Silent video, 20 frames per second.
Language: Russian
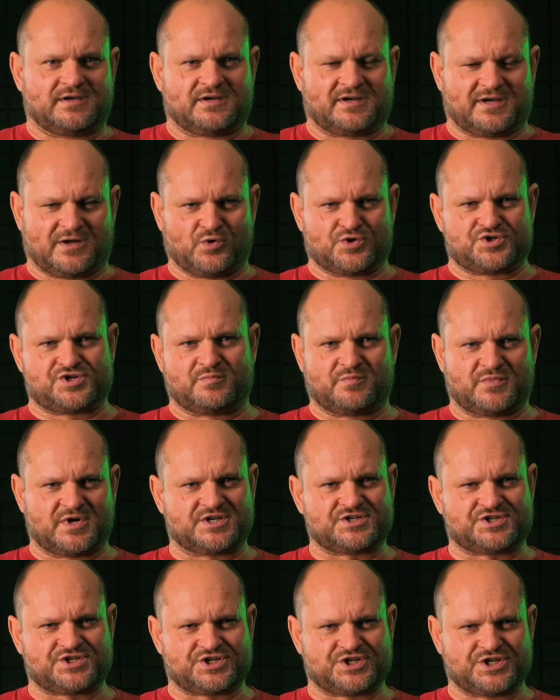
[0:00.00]
Короче,
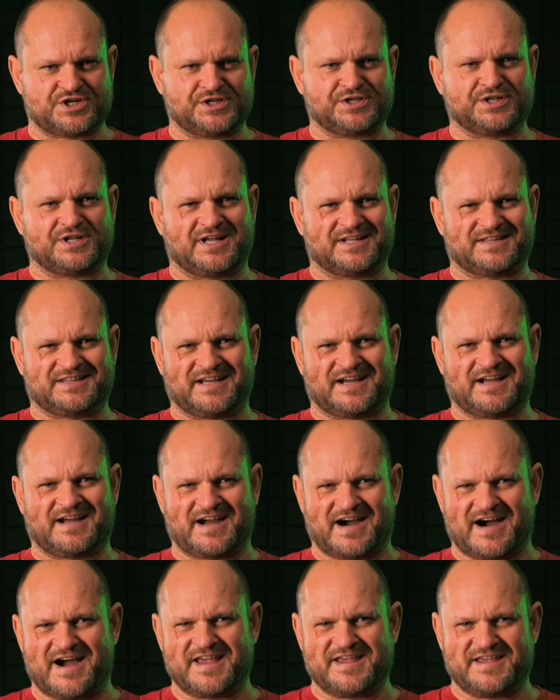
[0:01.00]
машина
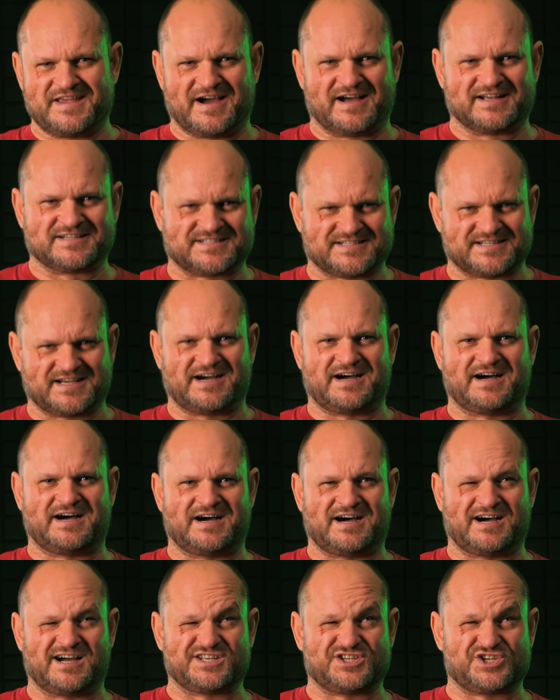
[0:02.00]
такая
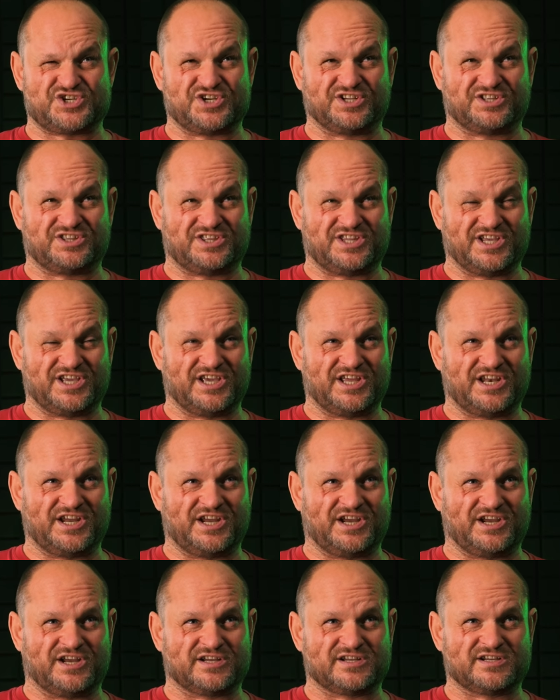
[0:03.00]
за
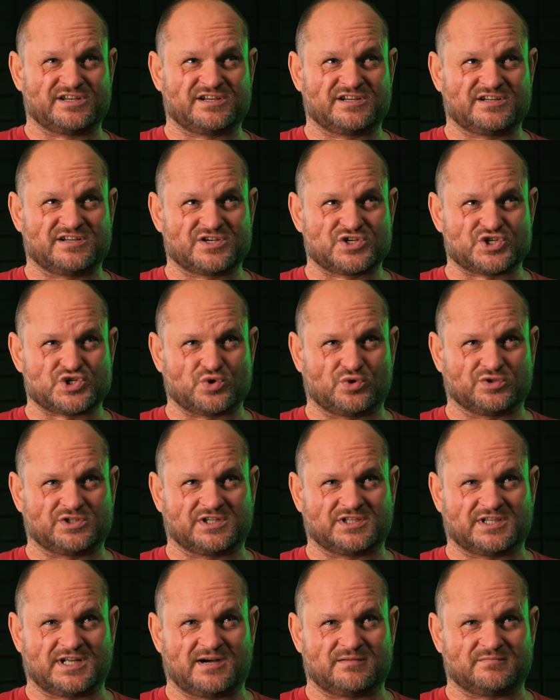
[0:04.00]
4
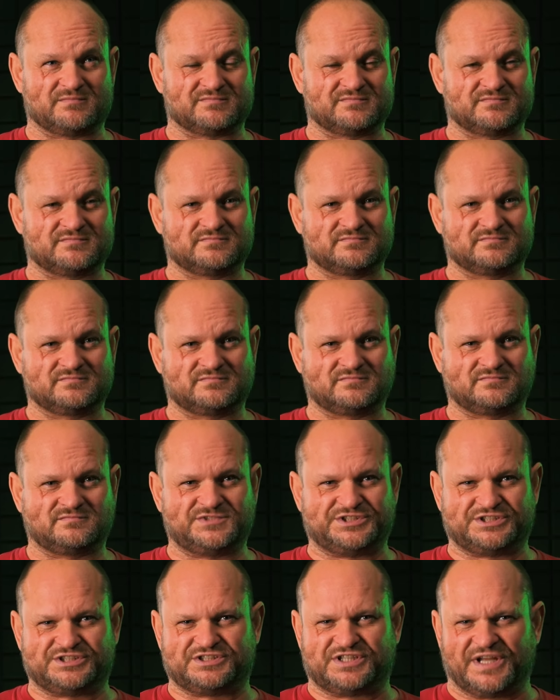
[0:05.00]
что-то там
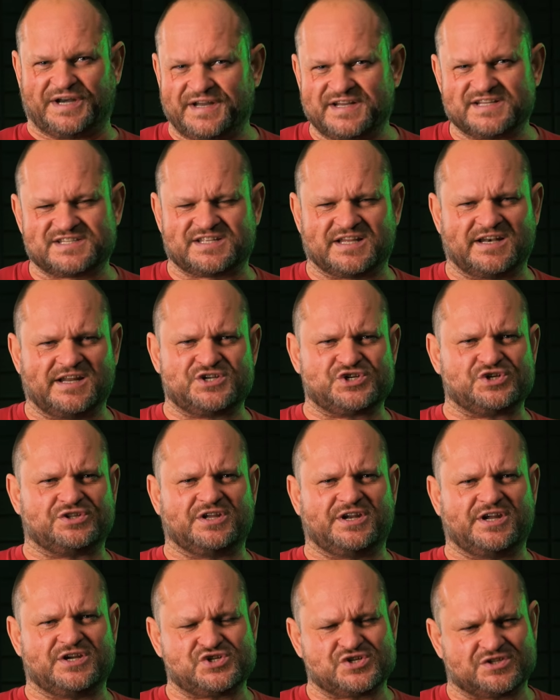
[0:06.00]
300 или
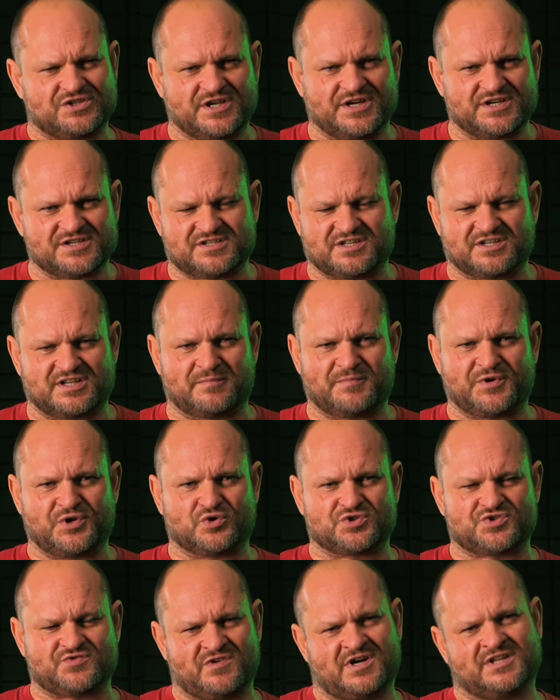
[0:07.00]
4400 нам
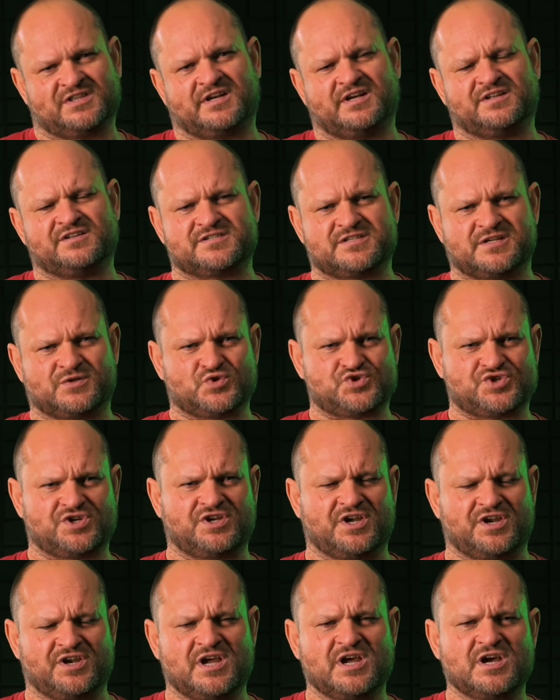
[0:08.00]
ее сватали на следующий
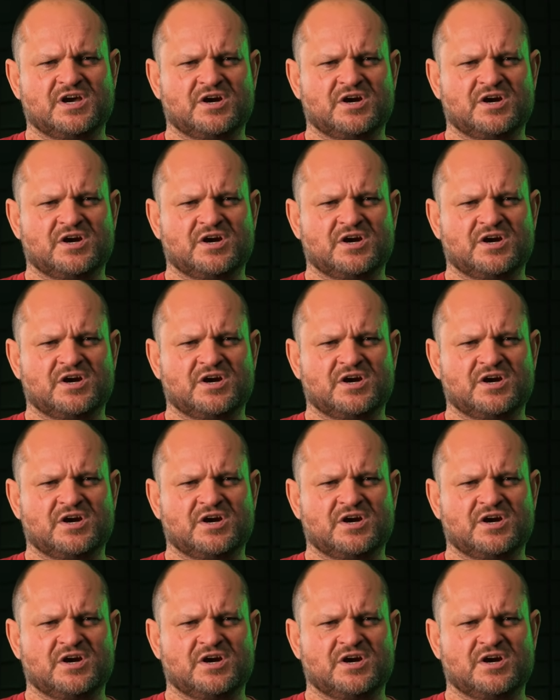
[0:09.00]
день